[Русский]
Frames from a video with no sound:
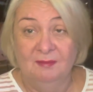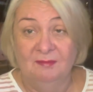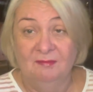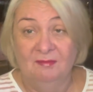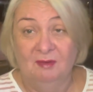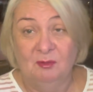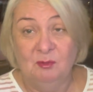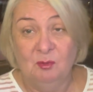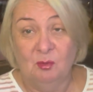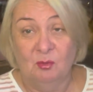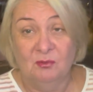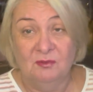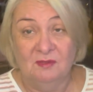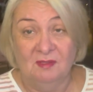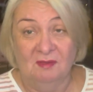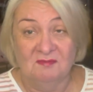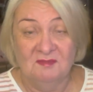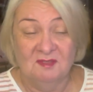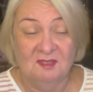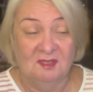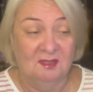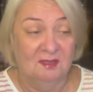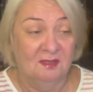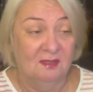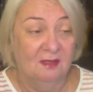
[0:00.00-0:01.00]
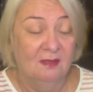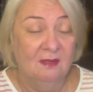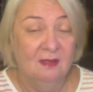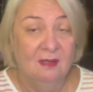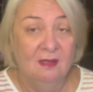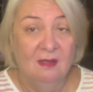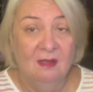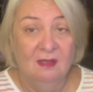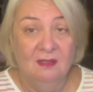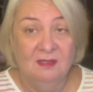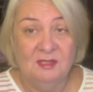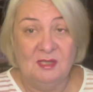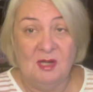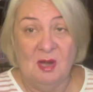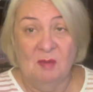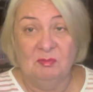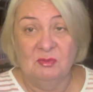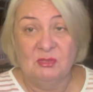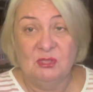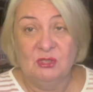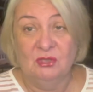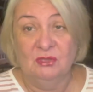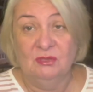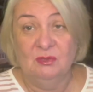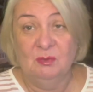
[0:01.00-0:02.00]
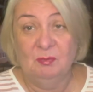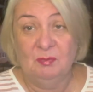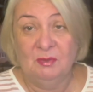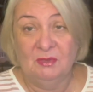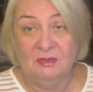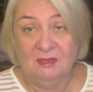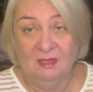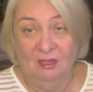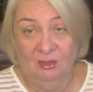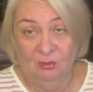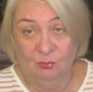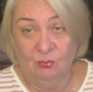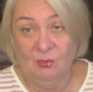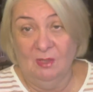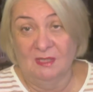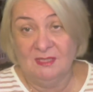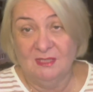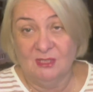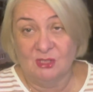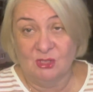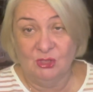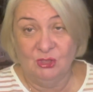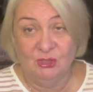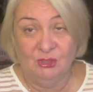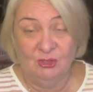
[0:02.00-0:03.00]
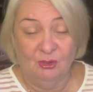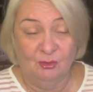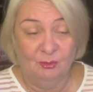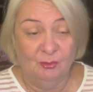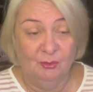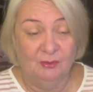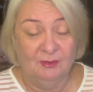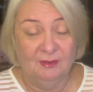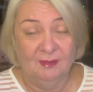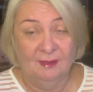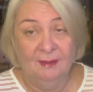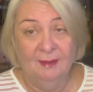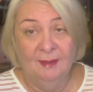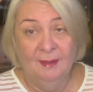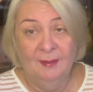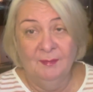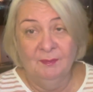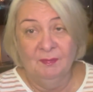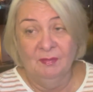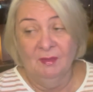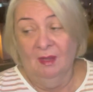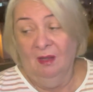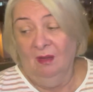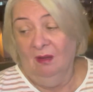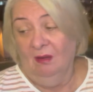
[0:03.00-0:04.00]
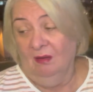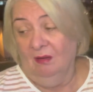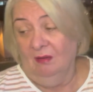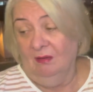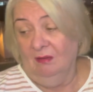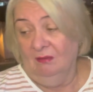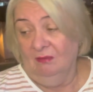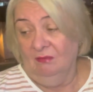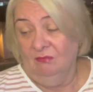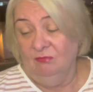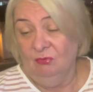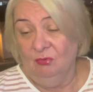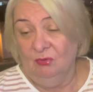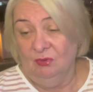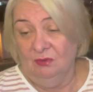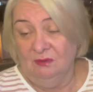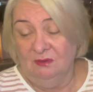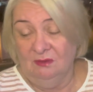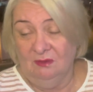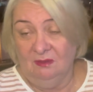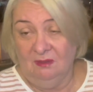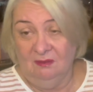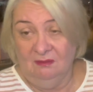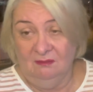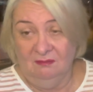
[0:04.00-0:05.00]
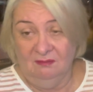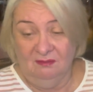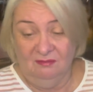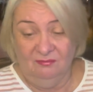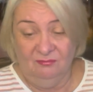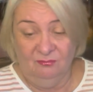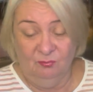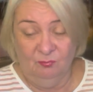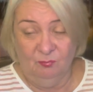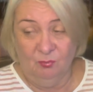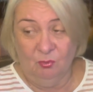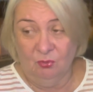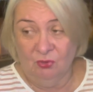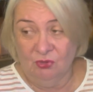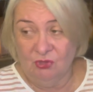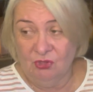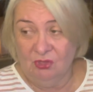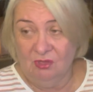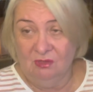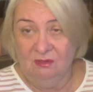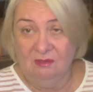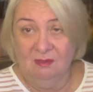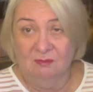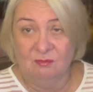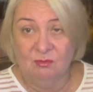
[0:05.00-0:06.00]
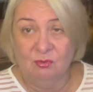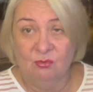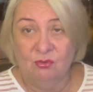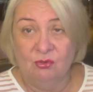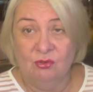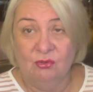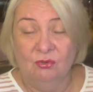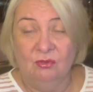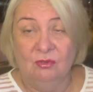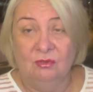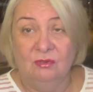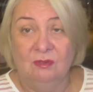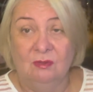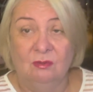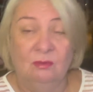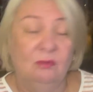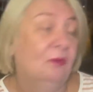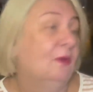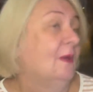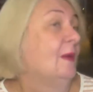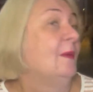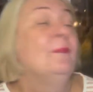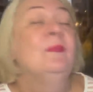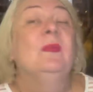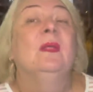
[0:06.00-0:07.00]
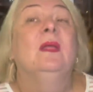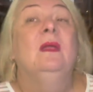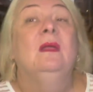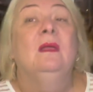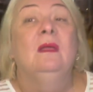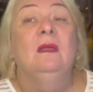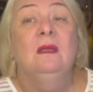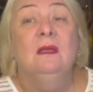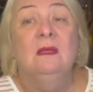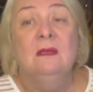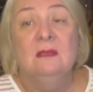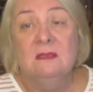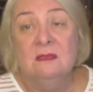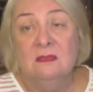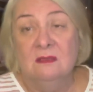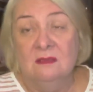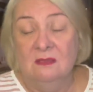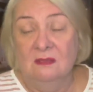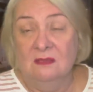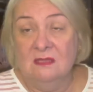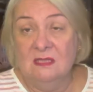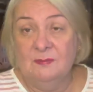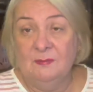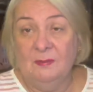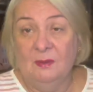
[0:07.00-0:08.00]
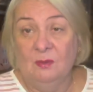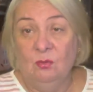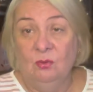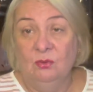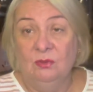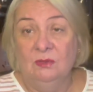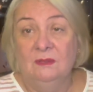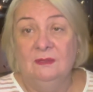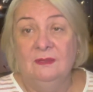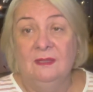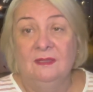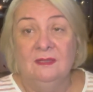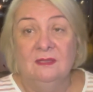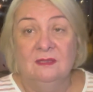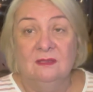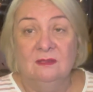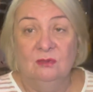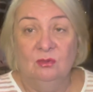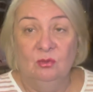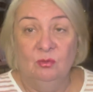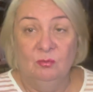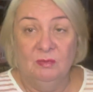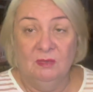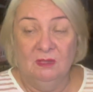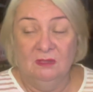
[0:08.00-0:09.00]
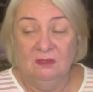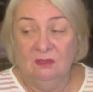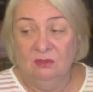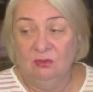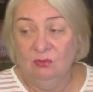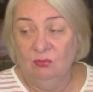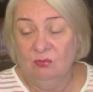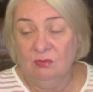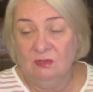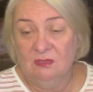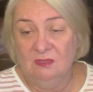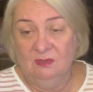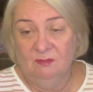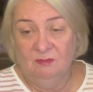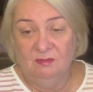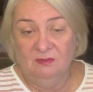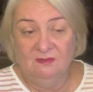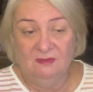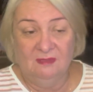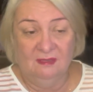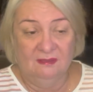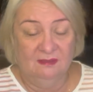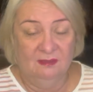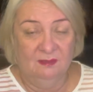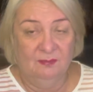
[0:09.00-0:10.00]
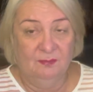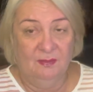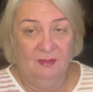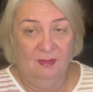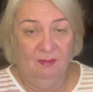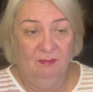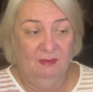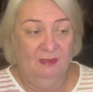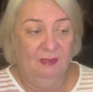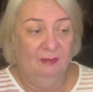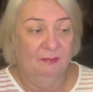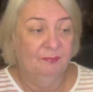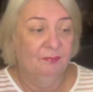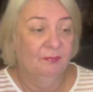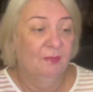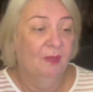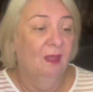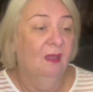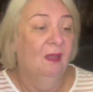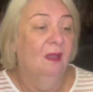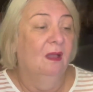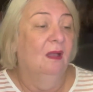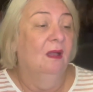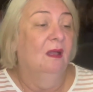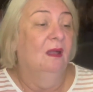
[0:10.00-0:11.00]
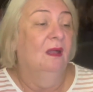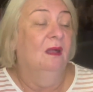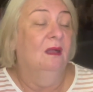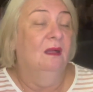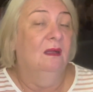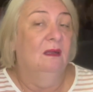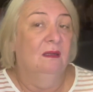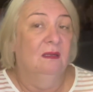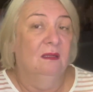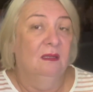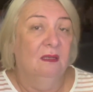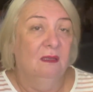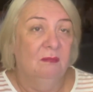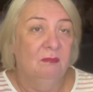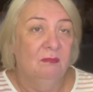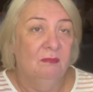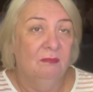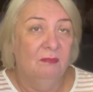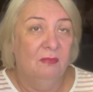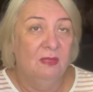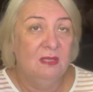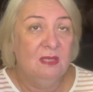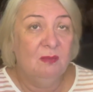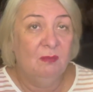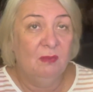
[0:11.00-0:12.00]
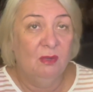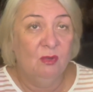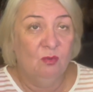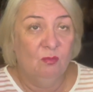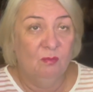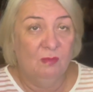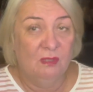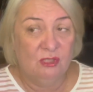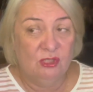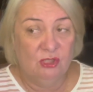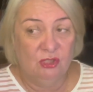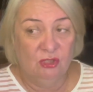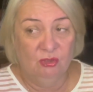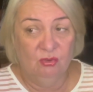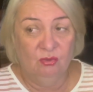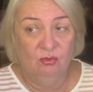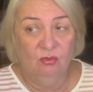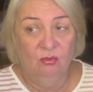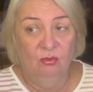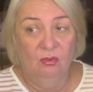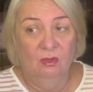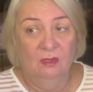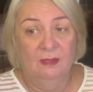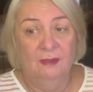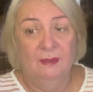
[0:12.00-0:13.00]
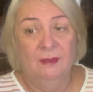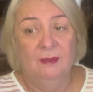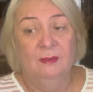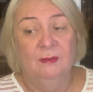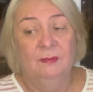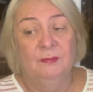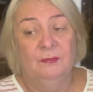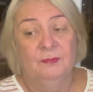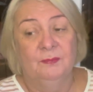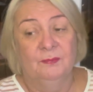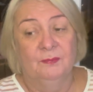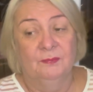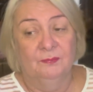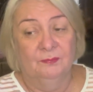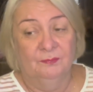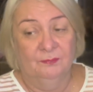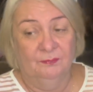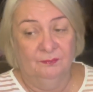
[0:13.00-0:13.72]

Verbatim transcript: вокруг там всяких тряпочек напихал, ну, одежды какой-то. А, вот, и футболочки там, ну, что-то такое. И она спокойно доехала у меня до Турции без всяких проблем. А, мне мою машинку э,